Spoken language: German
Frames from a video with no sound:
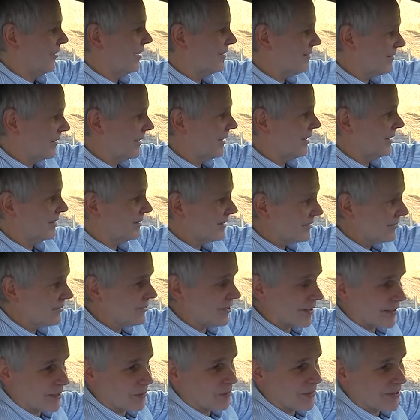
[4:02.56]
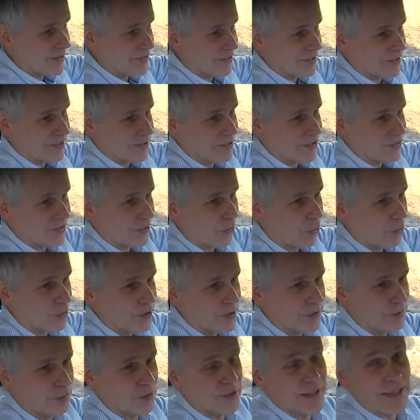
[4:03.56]
was leider nicht serienmäßig ist, auch
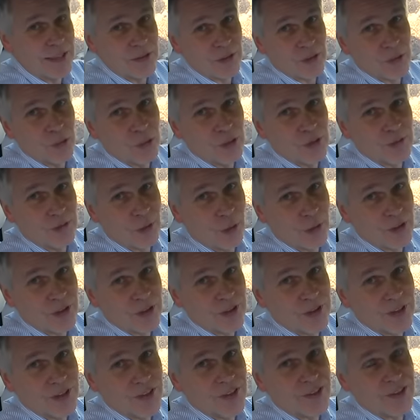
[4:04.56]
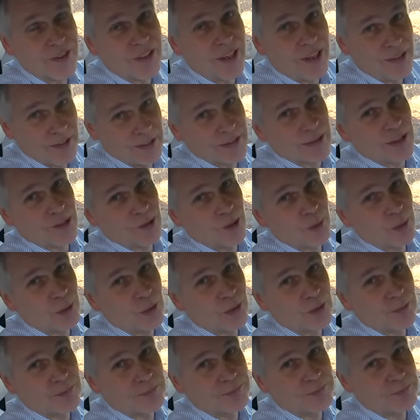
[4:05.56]
nicht für Geld und gute Worte, ist eine Anhängerkupplung.